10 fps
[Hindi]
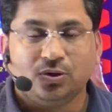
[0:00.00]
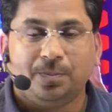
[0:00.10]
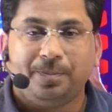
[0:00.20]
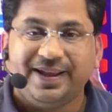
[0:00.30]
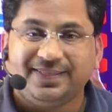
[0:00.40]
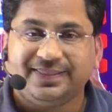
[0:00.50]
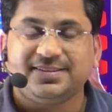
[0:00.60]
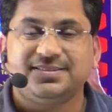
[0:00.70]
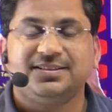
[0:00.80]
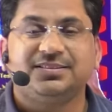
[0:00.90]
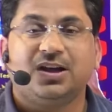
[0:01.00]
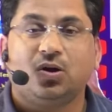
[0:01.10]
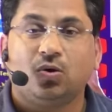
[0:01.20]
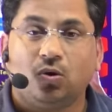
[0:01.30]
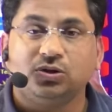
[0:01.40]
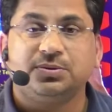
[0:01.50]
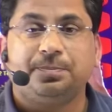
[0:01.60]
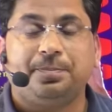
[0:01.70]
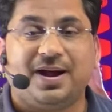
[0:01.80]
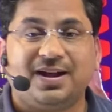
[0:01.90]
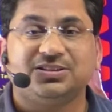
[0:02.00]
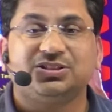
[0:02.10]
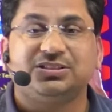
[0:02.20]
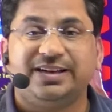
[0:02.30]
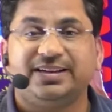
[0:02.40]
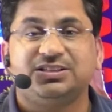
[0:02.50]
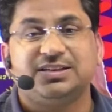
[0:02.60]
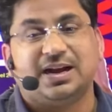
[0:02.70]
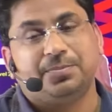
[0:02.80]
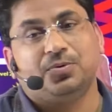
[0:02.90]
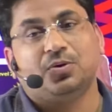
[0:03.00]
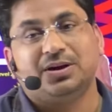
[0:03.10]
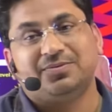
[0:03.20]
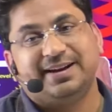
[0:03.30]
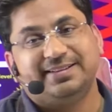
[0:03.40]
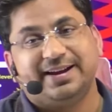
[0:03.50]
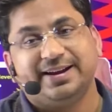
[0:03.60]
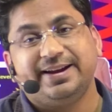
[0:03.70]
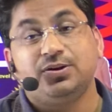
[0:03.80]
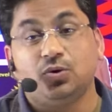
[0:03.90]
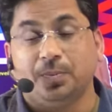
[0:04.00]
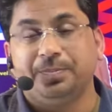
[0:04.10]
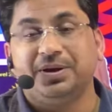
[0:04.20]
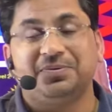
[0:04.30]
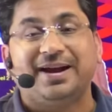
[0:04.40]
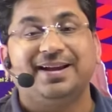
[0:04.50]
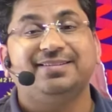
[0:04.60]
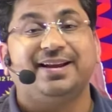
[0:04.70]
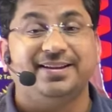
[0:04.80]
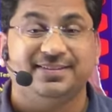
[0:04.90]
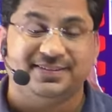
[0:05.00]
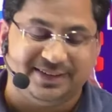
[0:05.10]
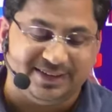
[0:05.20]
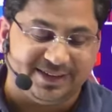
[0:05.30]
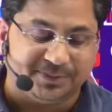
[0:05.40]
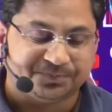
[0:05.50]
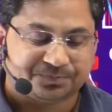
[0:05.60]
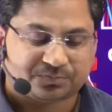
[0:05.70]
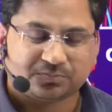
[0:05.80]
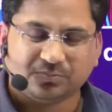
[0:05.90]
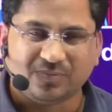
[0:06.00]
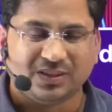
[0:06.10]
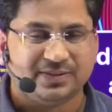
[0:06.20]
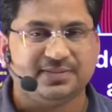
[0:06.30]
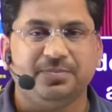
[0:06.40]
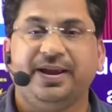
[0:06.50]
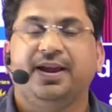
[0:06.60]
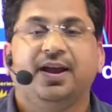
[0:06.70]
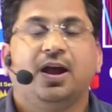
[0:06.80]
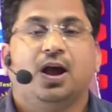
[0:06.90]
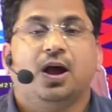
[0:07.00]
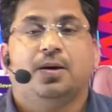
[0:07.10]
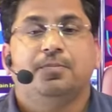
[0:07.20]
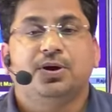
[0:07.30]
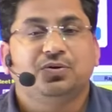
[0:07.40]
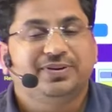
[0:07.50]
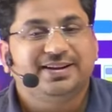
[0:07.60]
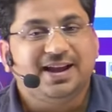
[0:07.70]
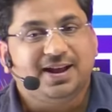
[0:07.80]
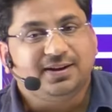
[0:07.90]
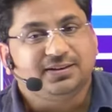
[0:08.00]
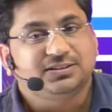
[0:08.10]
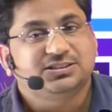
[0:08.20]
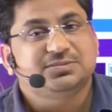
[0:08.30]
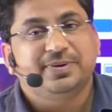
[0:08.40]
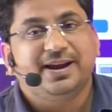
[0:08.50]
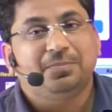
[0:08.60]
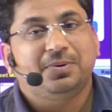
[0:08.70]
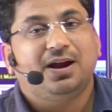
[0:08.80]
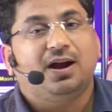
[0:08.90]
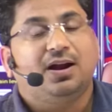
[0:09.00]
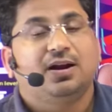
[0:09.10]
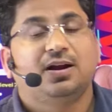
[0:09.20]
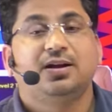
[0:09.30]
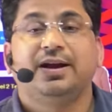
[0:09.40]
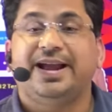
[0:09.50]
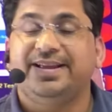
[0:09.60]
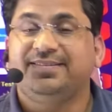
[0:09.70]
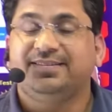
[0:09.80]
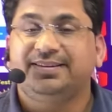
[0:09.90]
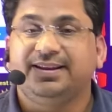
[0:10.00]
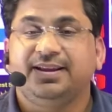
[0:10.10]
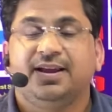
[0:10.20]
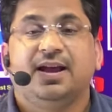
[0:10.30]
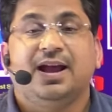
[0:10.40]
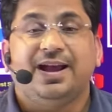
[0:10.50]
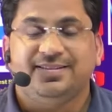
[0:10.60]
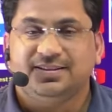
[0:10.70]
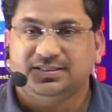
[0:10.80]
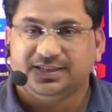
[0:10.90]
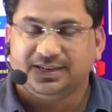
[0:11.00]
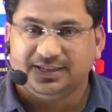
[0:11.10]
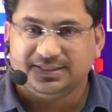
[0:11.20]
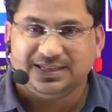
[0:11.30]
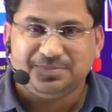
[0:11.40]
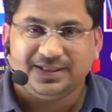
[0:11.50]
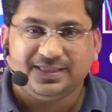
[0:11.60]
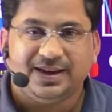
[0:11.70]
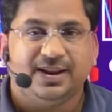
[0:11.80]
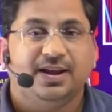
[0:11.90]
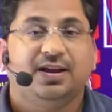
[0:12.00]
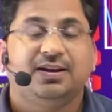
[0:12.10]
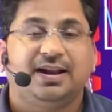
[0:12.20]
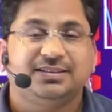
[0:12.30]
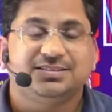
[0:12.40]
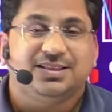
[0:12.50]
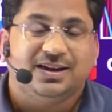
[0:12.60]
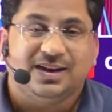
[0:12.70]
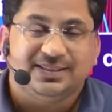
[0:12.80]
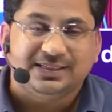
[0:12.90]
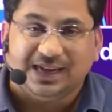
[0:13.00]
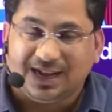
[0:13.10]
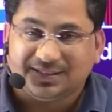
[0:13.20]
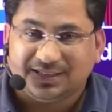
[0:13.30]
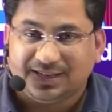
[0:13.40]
तो पैंतीस दिन तक रोज पांच टेस्ट आपको करवाए जाएंगे टॉपिक वाइज एसएसटी के जिसमें मनोविज्ञान जिसमें आपका एस एस एस टी एस टी के टीचिंग मेथड राजस्थान का इतिहास